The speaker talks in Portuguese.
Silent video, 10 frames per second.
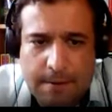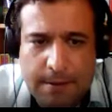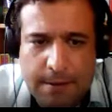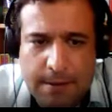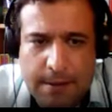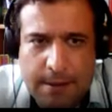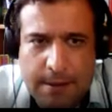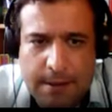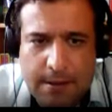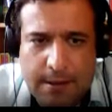
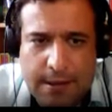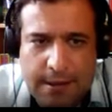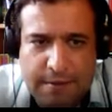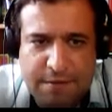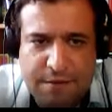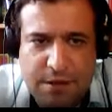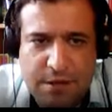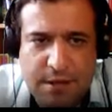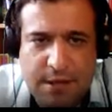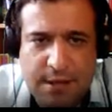Ah, olha lá,
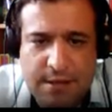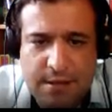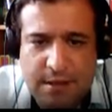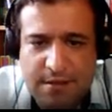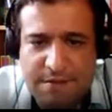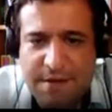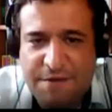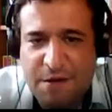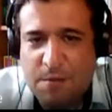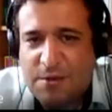23. Ó, você vê que
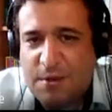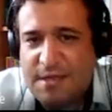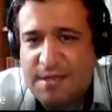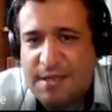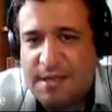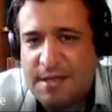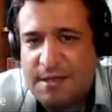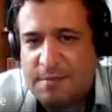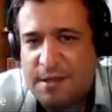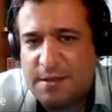ficam umas coisas
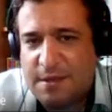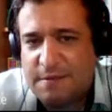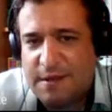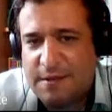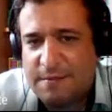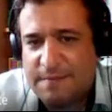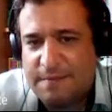grandes mesmo, tá vendo?